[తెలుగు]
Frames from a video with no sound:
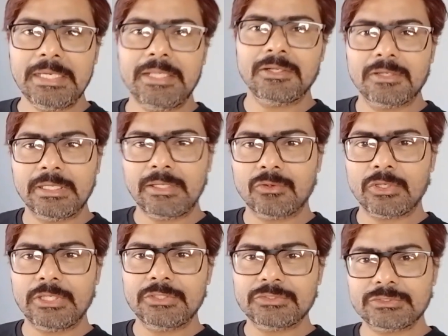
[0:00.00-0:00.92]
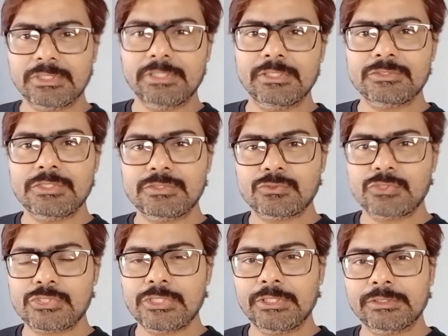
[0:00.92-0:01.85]
హలో హలో గాయస్ దిస్ ఈజ్
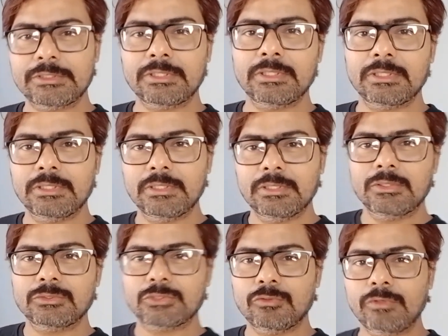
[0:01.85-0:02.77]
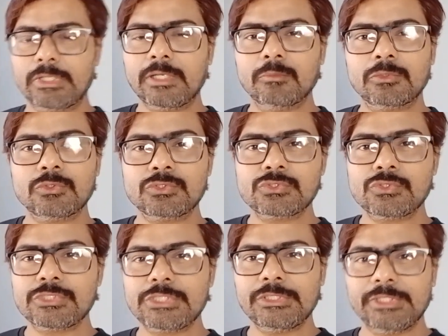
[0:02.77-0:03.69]
సున్షిత్ సో వెల్కమ్ టు
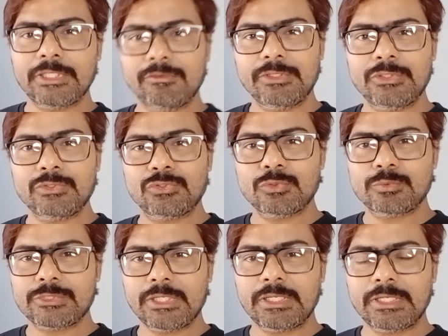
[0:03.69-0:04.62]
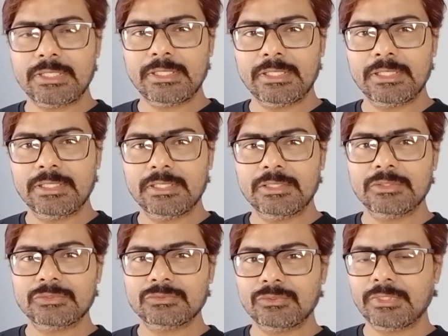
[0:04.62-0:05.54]
సున్షిత్ టీవీ యూట్యూబ్ ఛానల్ అండి
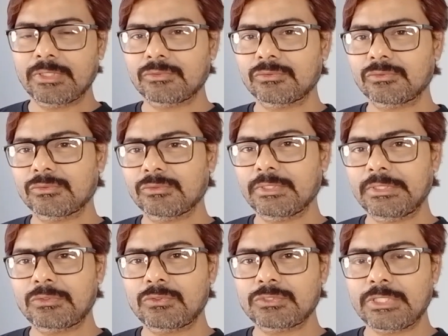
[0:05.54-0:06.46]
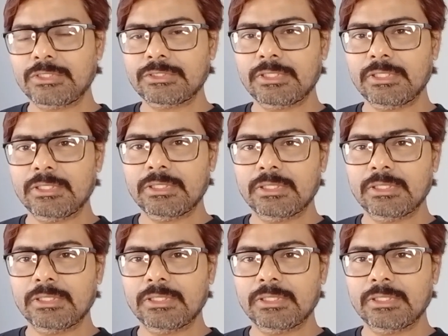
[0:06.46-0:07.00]
సో నేను ఈరోజు అయితే